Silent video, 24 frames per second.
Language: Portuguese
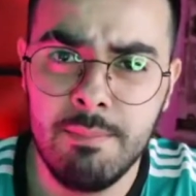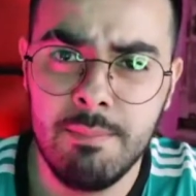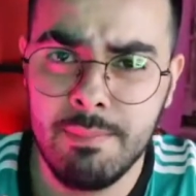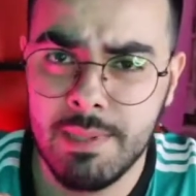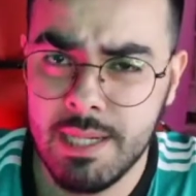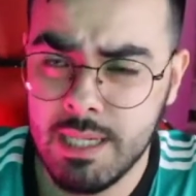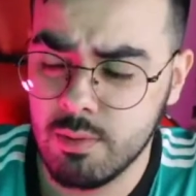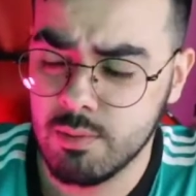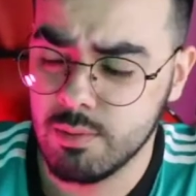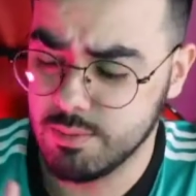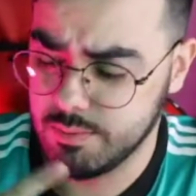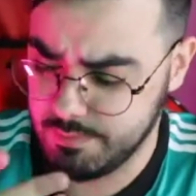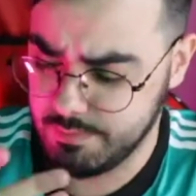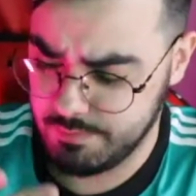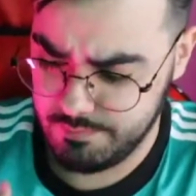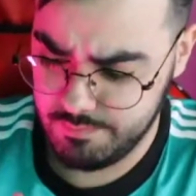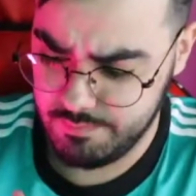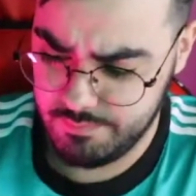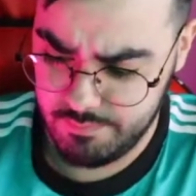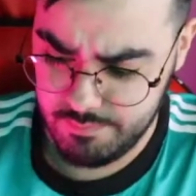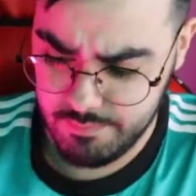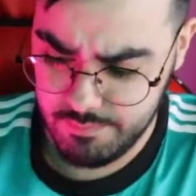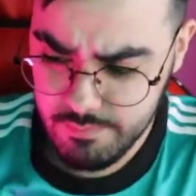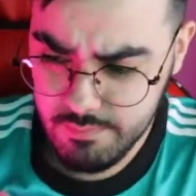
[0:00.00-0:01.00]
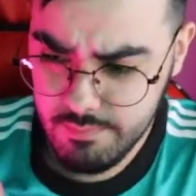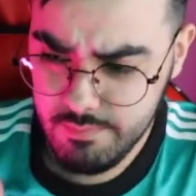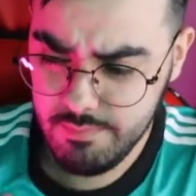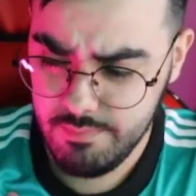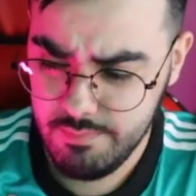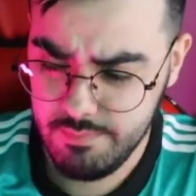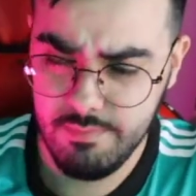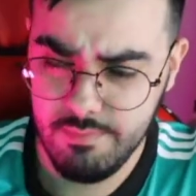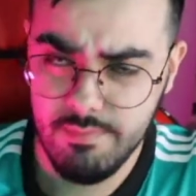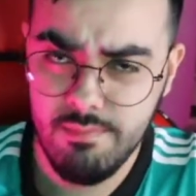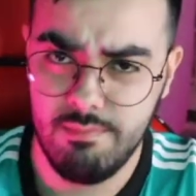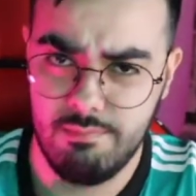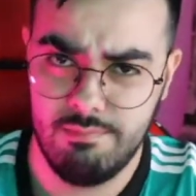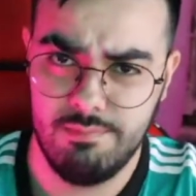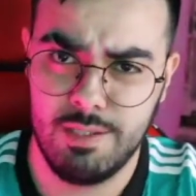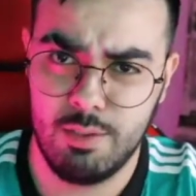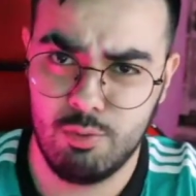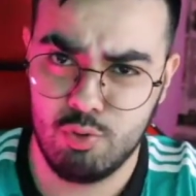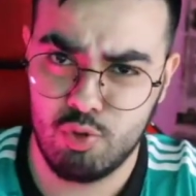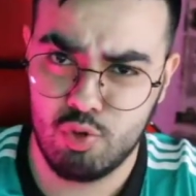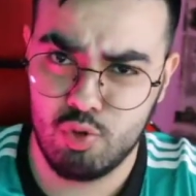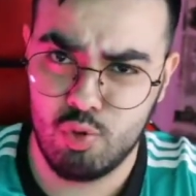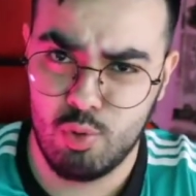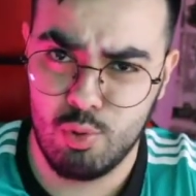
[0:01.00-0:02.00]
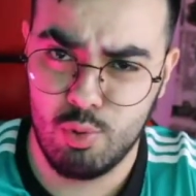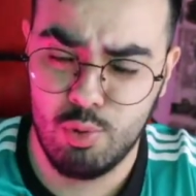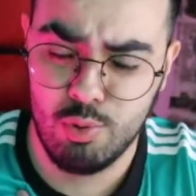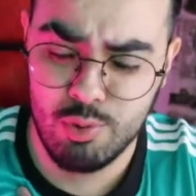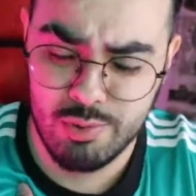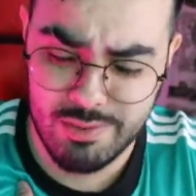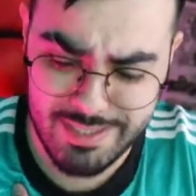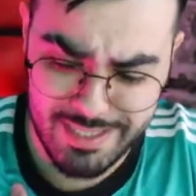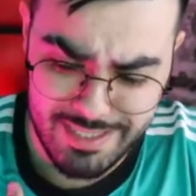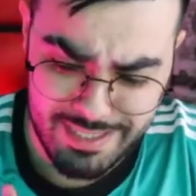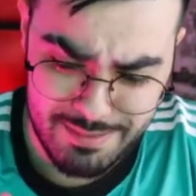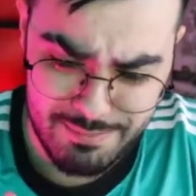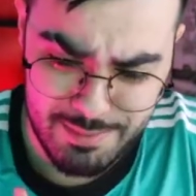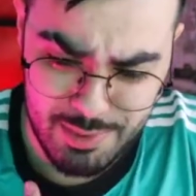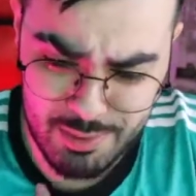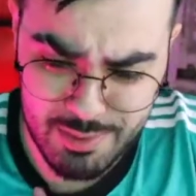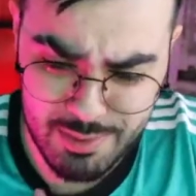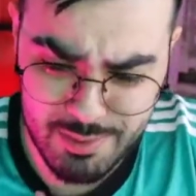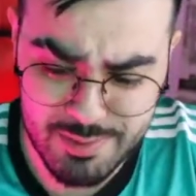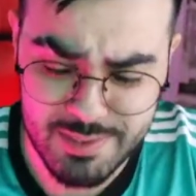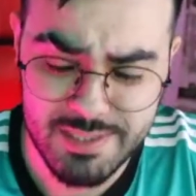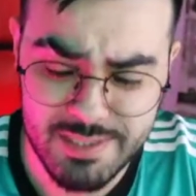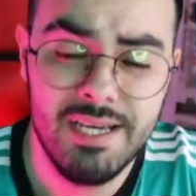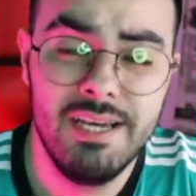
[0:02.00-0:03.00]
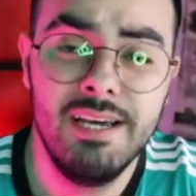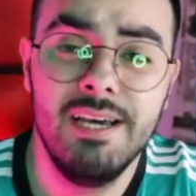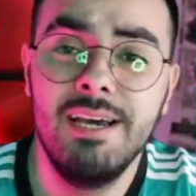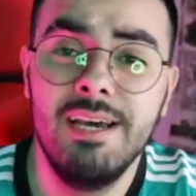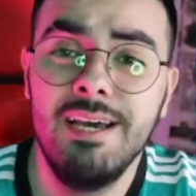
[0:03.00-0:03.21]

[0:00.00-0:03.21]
Lembrando, deu soluço aqui, meu Deus.